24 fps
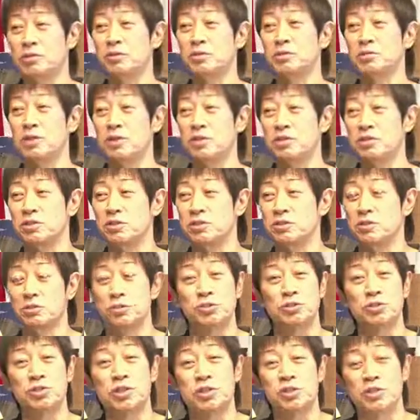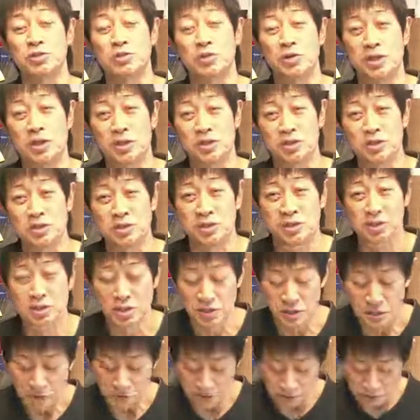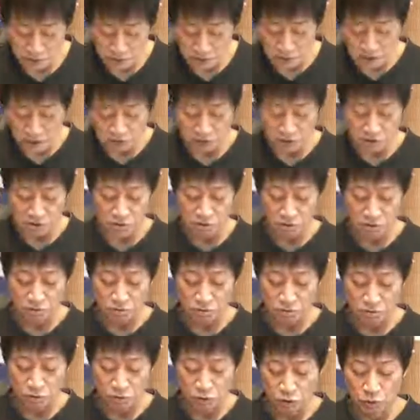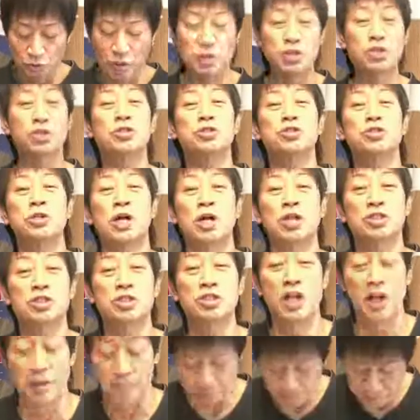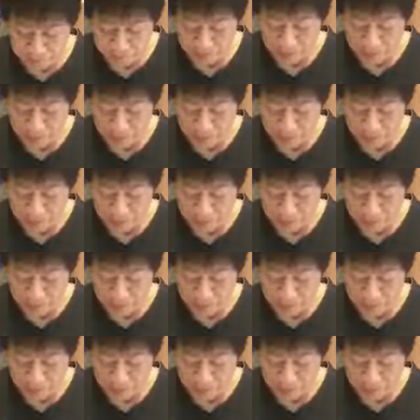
宮城長寿先生のお話進めちゃいますけれども、昭和28年